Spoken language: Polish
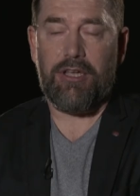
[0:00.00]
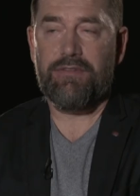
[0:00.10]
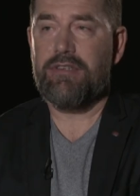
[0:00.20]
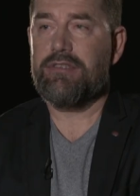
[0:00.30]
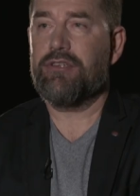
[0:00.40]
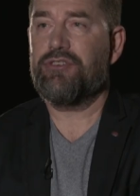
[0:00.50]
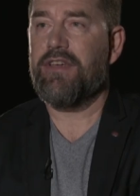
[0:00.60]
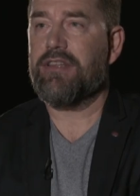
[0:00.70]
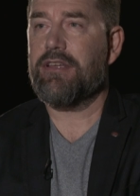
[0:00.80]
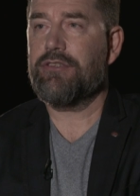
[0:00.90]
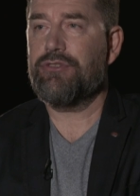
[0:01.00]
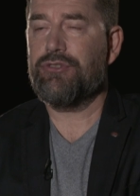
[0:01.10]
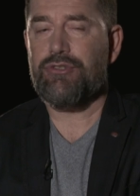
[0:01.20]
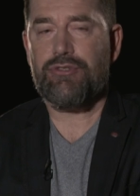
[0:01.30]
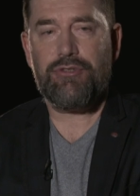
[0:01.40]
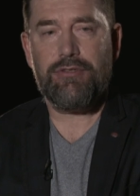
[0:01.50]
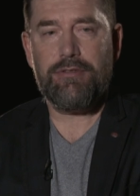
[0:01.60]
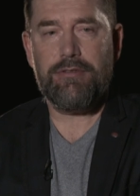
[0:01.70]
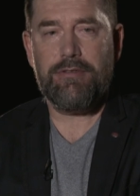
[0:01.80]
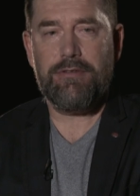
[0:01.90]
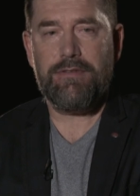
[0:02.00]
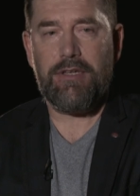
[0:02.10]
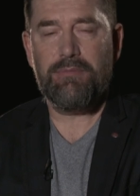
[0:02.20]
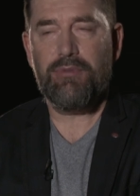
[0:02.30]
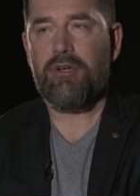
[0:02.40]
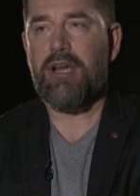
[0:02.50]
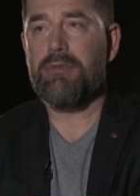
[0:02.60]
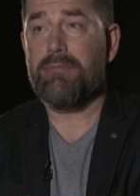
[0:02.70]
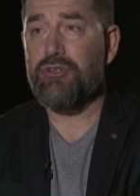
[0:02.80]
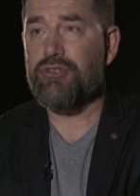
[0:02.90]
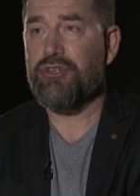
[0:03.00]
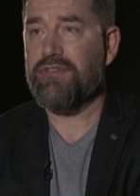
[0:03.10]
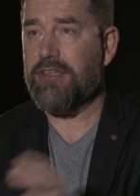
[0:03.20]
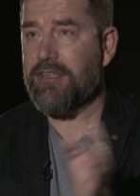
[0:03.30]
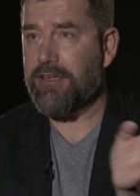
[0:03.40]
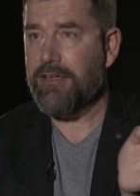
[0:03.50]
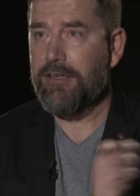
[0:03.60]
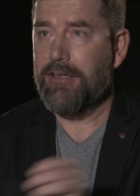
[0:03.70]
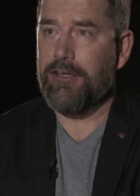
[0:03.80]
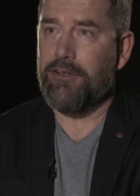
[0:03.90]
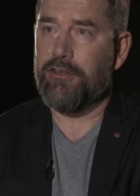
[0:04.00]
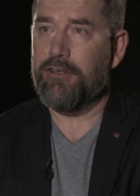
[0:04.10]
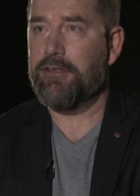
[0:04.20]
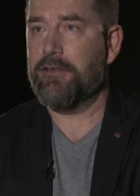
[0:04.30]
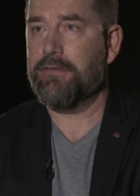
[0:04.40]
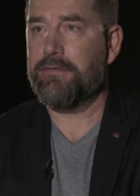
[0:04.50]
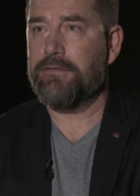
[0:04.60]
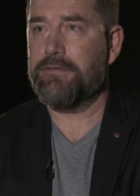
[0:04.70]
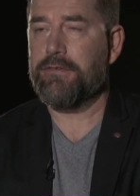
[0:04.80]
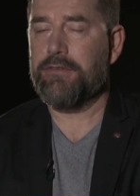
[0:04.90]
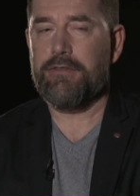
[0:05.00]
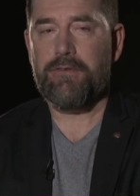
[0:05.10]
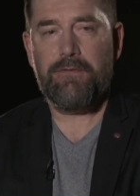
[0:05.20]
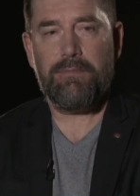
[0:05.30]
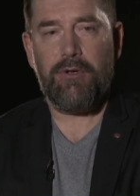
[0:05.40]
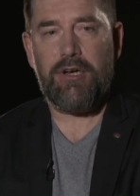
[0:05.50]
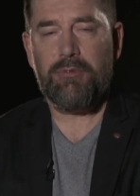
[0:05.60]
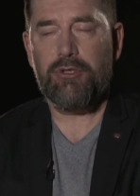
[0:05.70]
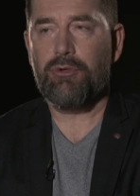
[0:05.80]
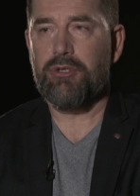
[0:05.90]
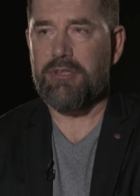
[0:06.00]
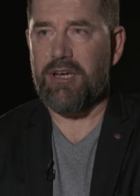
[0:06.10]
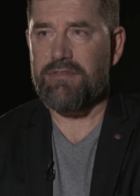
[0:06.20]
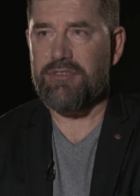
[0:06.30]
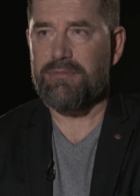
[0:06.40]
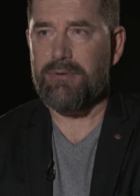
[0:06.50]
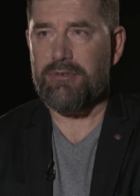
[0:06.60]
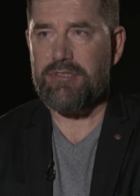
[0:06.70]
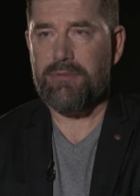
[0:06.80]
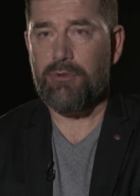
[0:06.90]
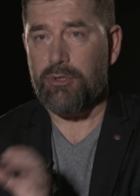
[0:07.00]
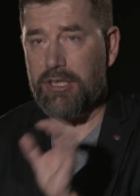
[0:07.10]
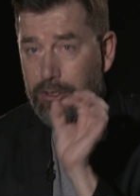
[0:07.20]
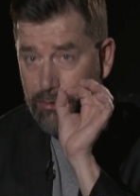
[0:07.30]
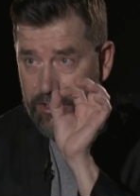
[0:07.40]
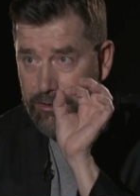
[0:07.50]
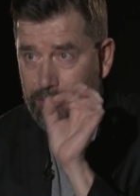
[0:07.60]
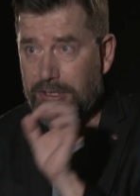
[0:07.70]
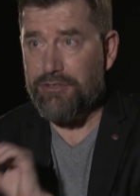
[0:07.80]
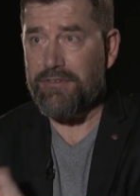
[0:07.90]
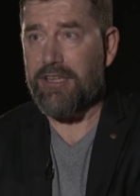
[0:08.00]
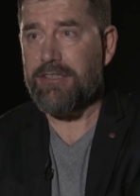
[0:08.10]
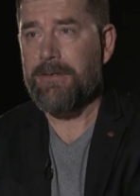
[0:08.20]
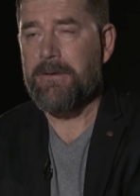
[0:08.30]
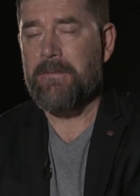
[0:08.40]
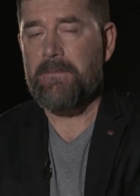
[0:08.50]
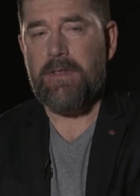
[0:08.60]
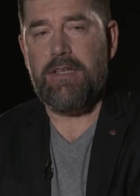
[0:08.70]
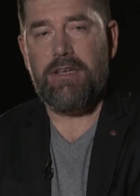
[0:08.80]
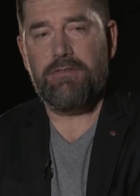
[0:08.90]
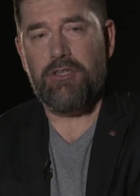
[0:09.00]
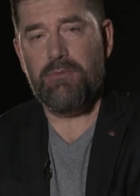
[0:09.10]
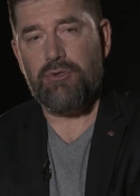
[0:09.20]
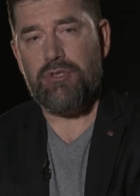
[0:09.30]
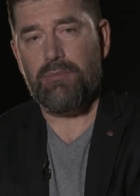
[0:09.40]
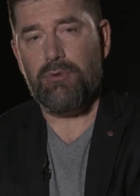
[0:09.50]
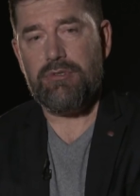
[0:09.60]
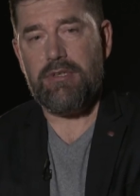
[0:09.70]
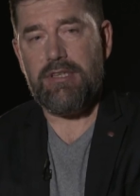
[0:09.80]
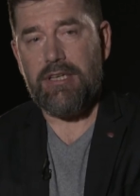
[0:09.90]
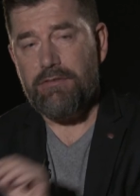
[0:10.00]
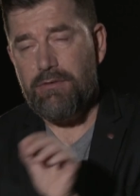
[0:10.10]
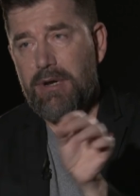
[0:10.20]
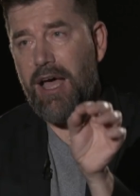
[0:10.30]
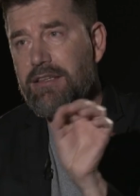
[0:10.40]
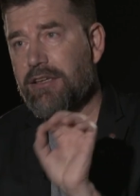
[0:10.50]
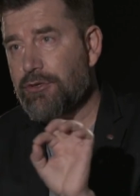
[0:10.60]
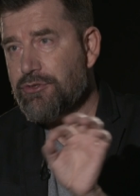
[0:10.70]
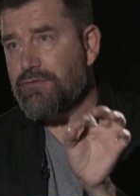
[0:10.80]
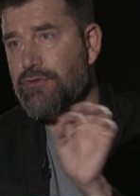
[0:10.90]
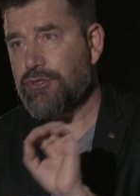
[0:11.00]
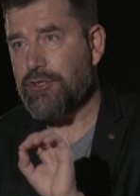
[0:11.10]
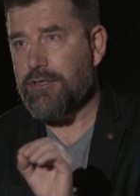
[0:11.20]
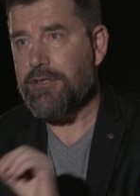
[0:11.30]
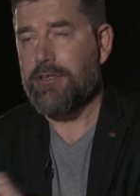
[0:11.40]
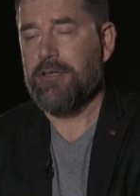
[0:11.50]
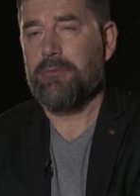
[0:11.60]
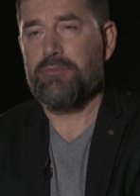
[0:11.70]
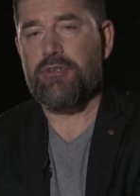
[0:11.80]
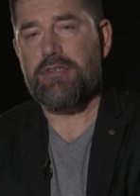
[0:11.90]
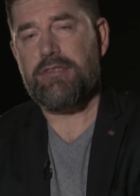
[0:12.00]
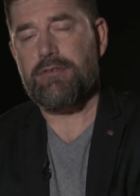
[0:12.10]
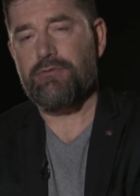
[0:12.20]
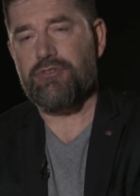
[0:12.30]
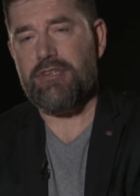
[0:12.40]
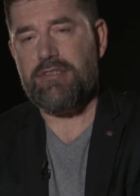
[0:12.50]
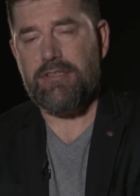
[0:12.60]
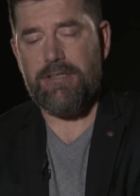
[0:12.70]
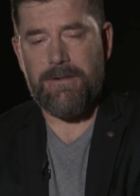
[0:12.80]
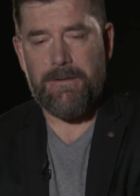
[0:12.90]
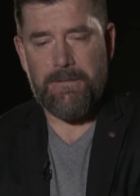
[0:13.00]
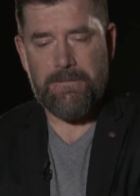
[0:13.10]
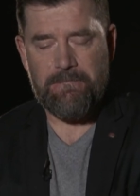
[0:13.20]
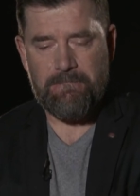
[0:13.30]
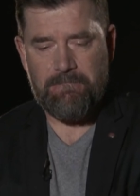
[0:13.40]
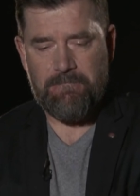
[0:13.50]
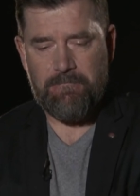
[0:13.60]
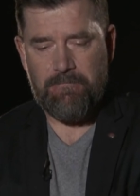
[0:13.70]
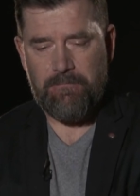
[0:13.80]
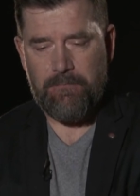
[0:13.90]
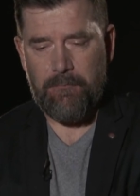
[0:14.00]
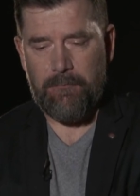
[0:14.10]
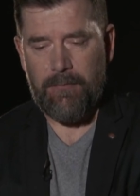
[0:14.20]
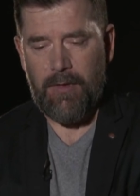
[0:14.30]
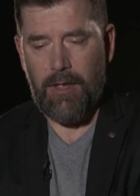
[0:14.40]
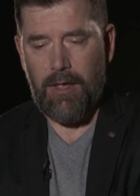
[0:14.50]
trochę więcej świata niż w takim programie Bliżej Świata w, programie drugim telewizji polskiej. Było takie okienko na świat i tam wtedy można było sobie takie wybrane oczywiście przez ówczesnych mm, mm,